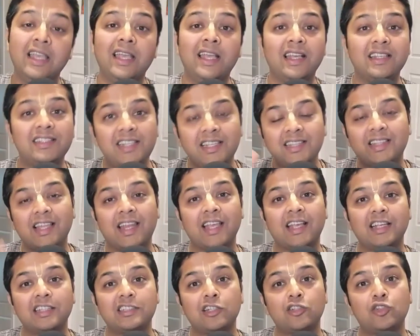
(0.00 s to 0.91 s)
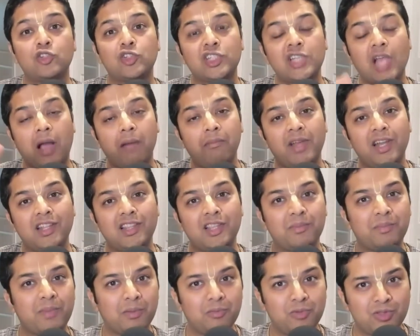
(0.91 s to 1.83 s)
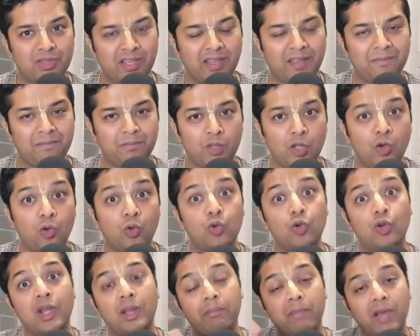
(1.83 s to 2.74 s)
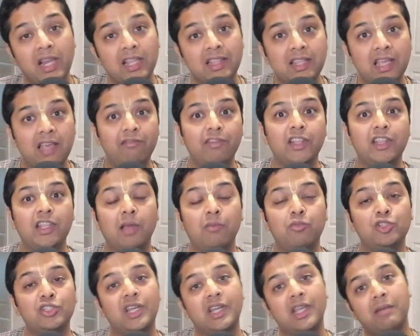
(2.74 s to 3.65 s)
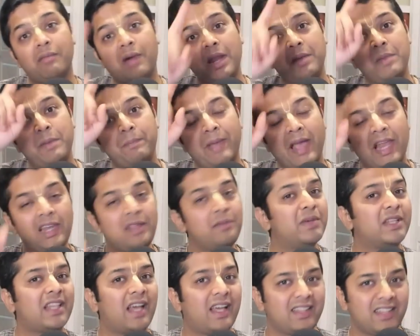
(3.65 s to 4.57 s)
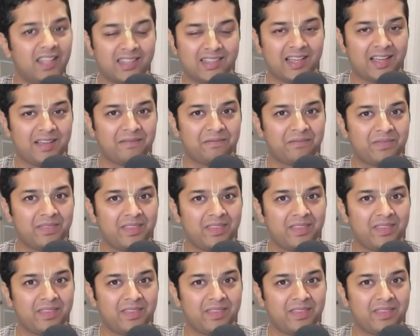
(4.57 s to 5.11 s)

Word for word: इसी तरीके से जो श्यामानंद प्रभु थे उन्होंने बलदेव विद्याभूषण के बारे में पहले ही बता दिया था